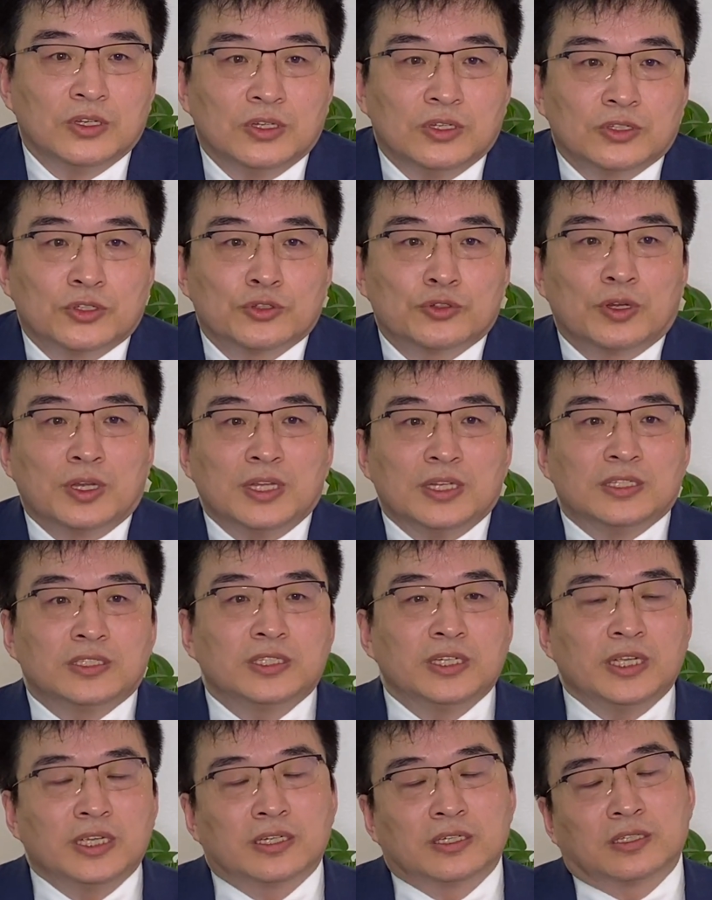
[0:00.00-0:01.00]
就是说，
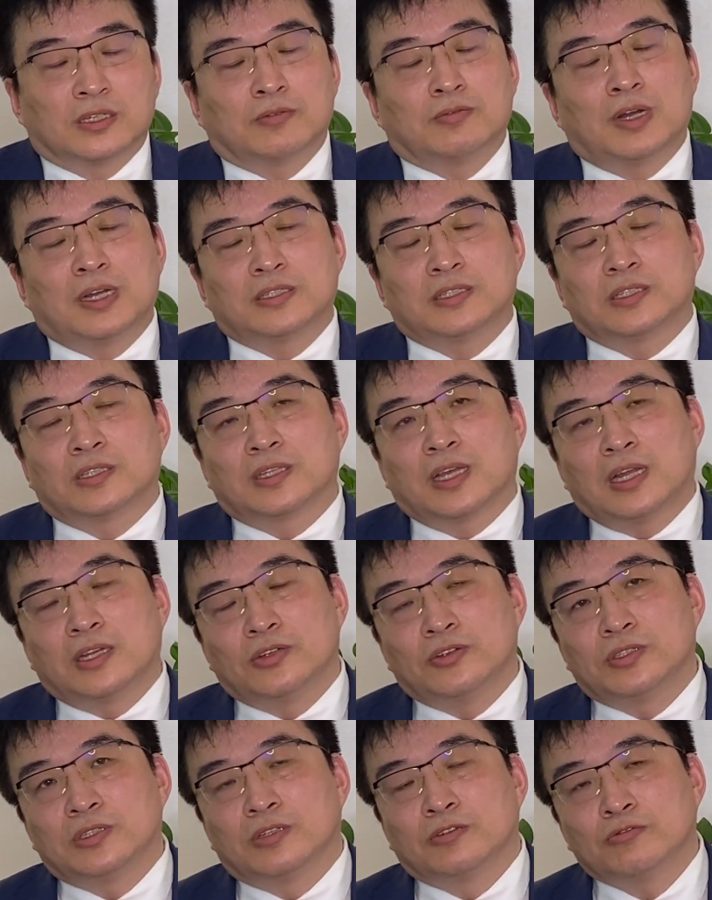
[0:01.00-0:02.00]
这个的话，这次大
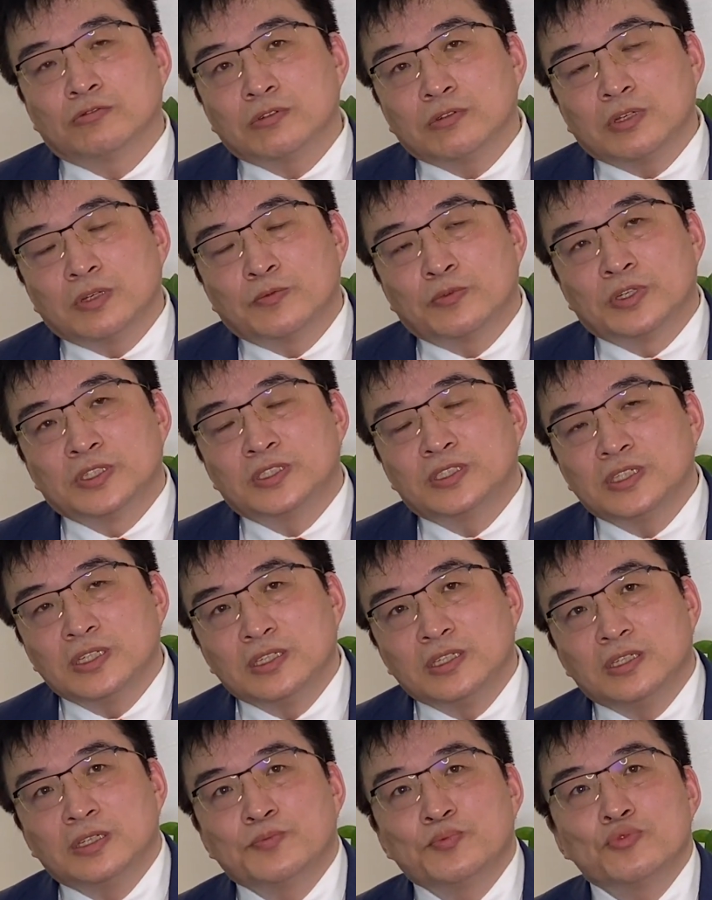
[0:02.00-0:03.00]
流行会不会
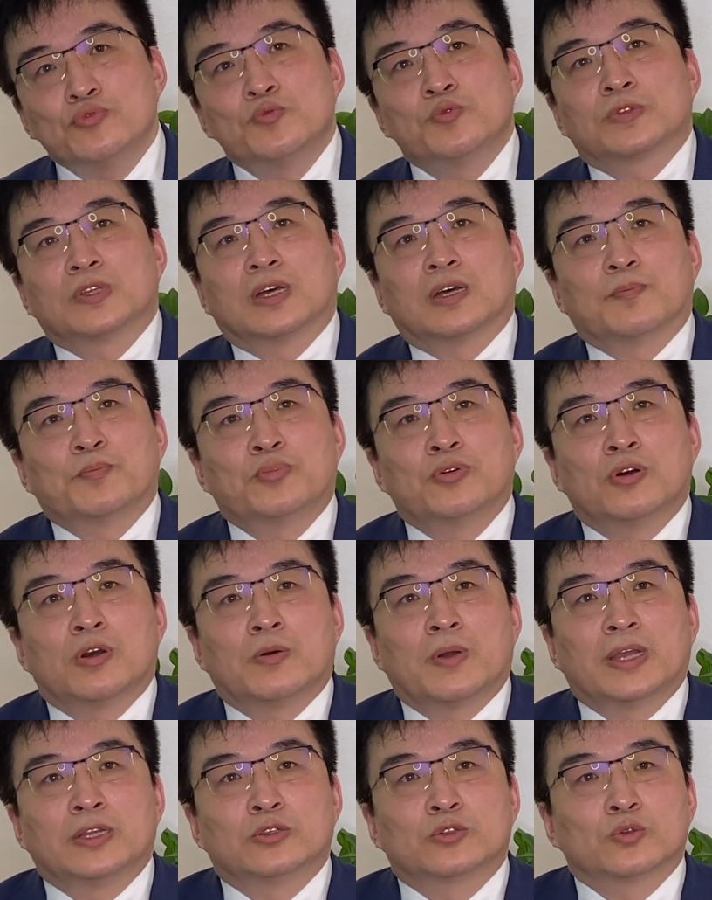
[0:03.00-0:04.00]
进一步的破
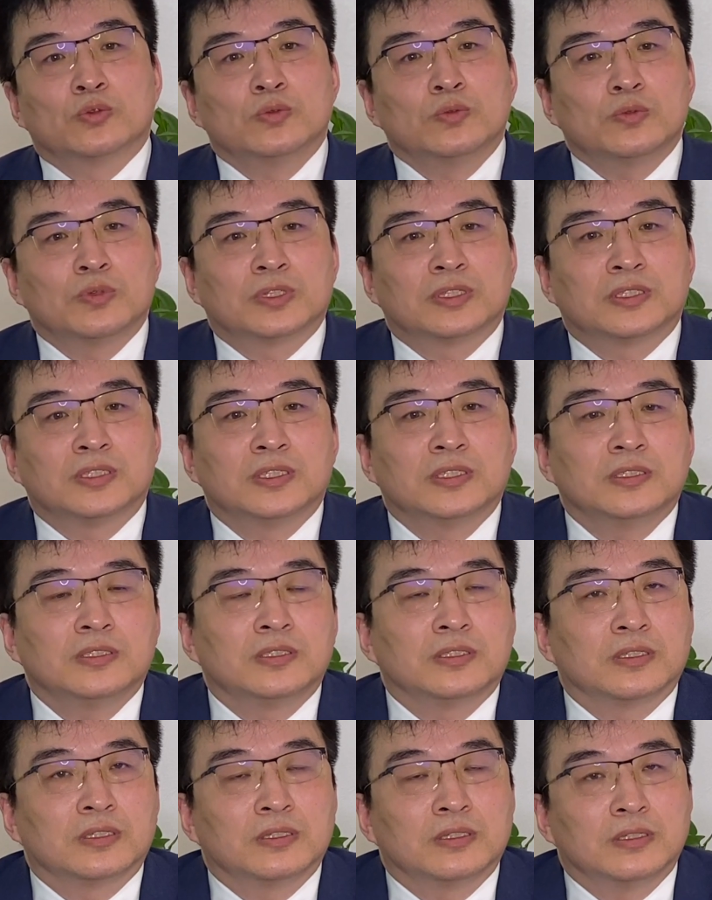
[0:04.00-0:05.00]
坏中国的经
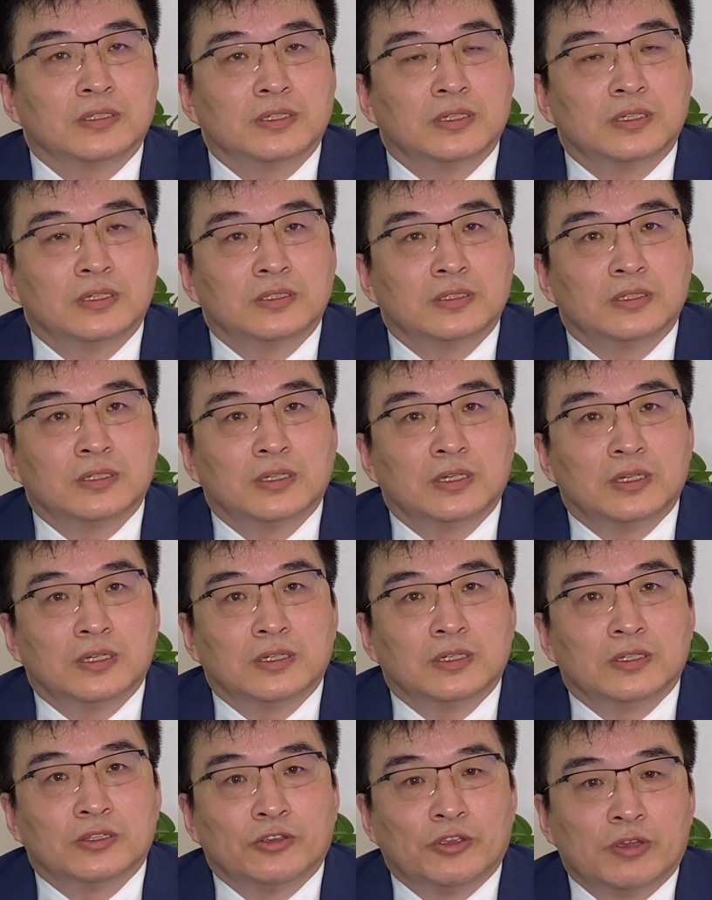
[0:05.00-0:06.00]
济？
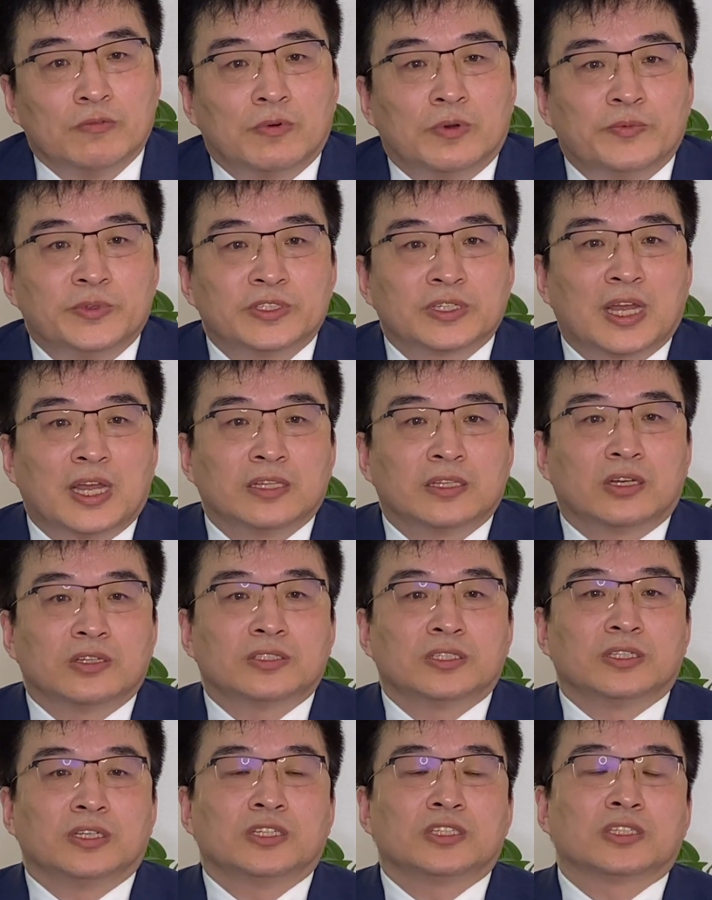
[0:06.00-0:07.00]
因为我们看到，
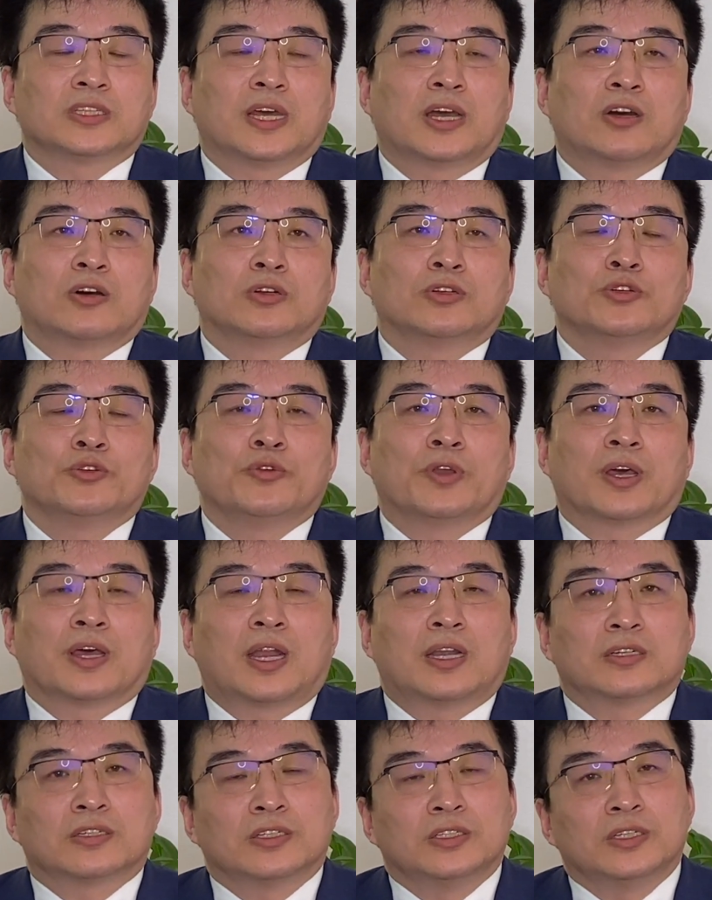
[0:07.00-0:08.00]
截止到六月
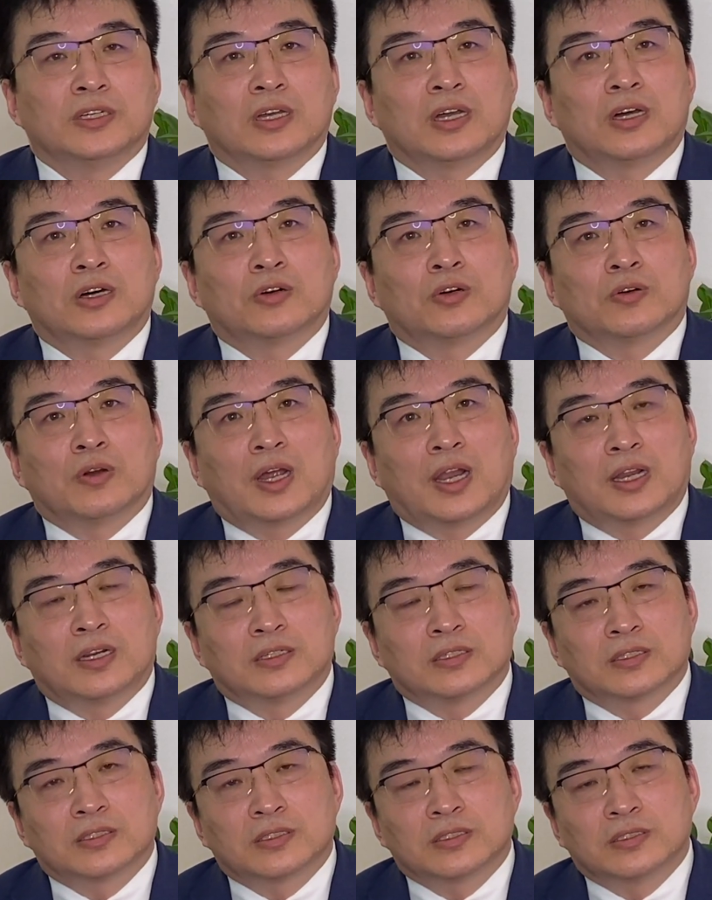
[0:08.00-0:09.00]
二十一号二
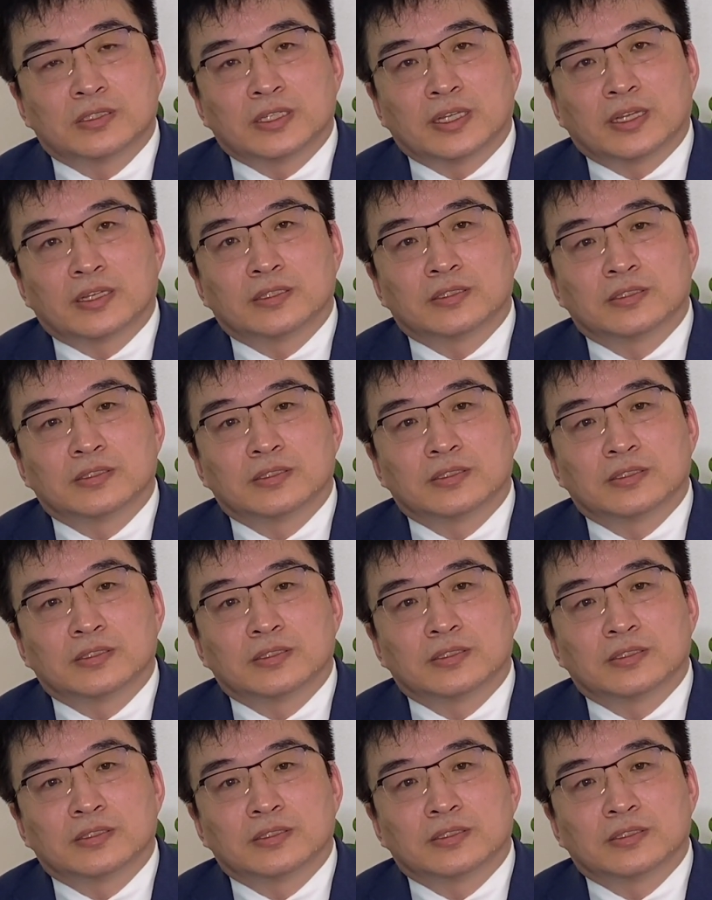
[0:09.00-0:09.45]
十四点，